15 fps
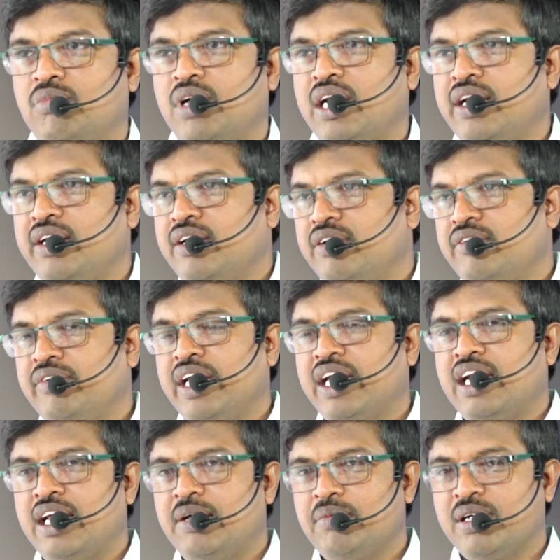మరి
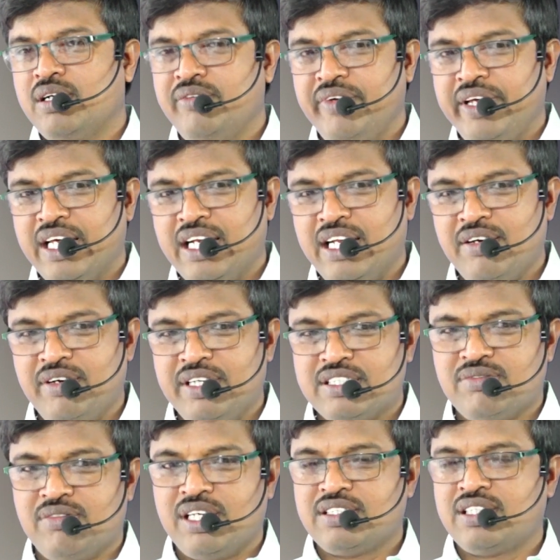వేరే వేరే
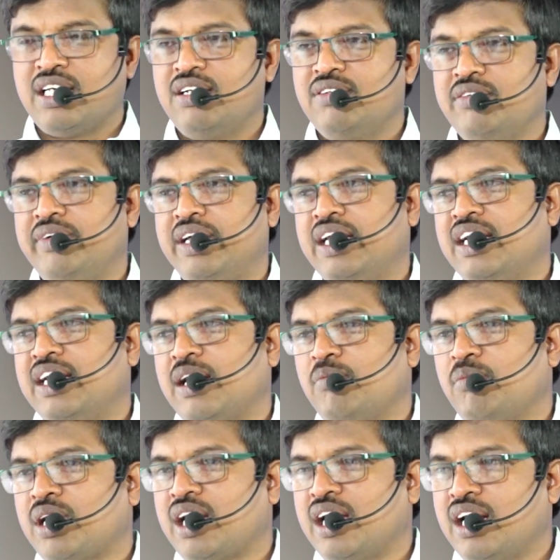విశ్వాసాలు వేరే
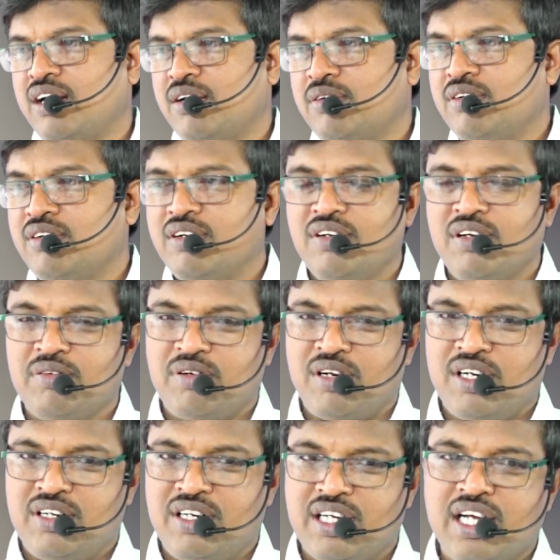నమ్మకాలలో
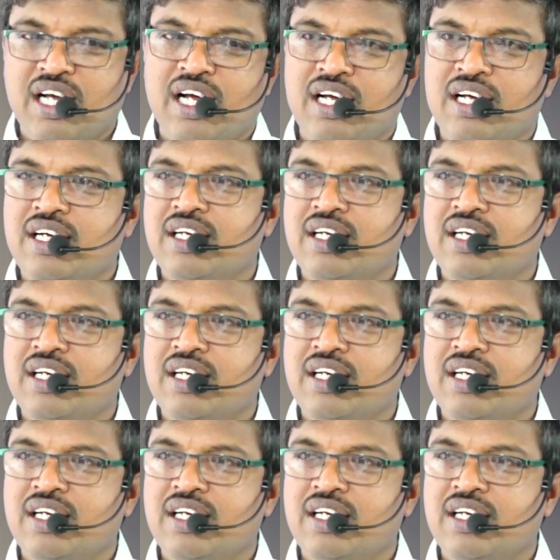ఉన్నట్లుగా